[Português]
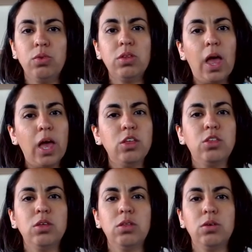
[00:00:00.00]
o
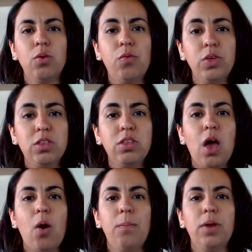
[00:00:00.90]
site do,
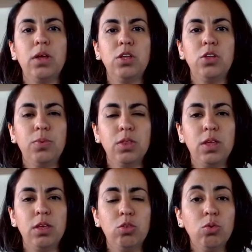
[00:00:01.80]
oficial para a gente
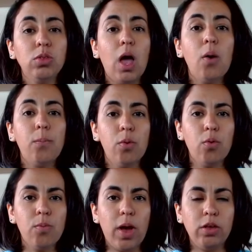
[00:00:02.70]
poder estudar um
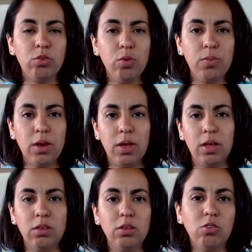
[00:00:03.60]
pouco mais sobre
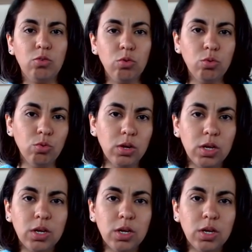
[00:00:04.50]
essas estruturas,